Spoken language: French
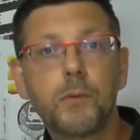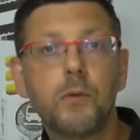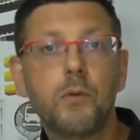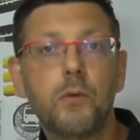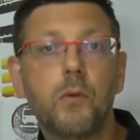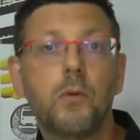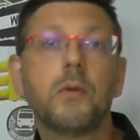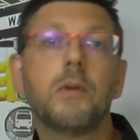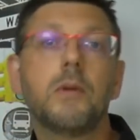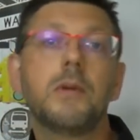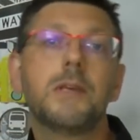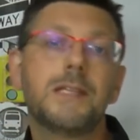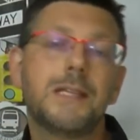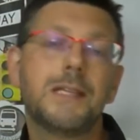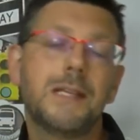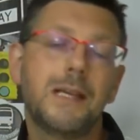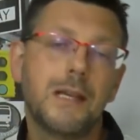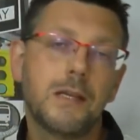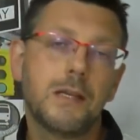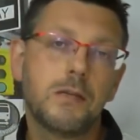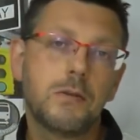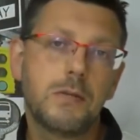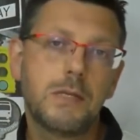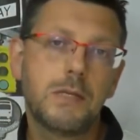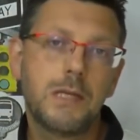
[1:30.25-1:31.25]
donc
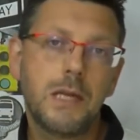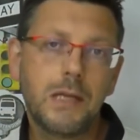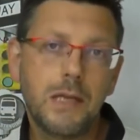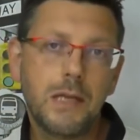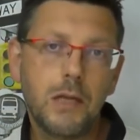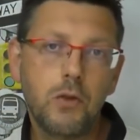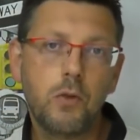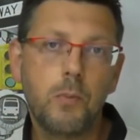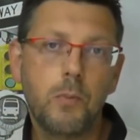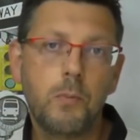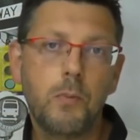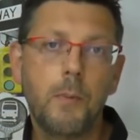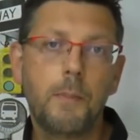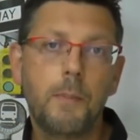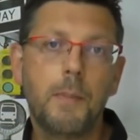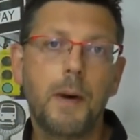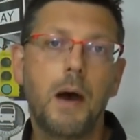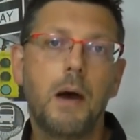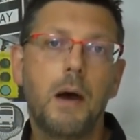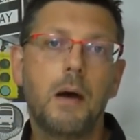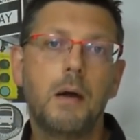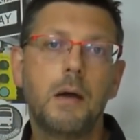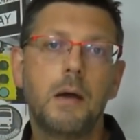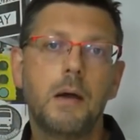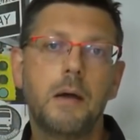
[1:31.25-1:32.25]
la société ne peut
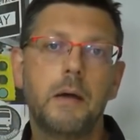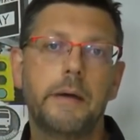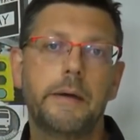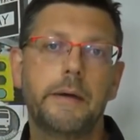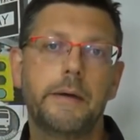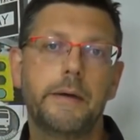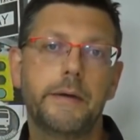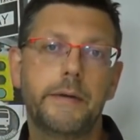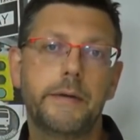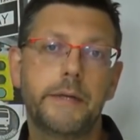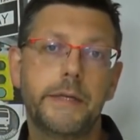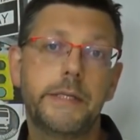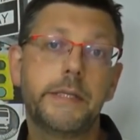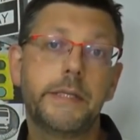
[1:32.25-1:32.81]
pas euh,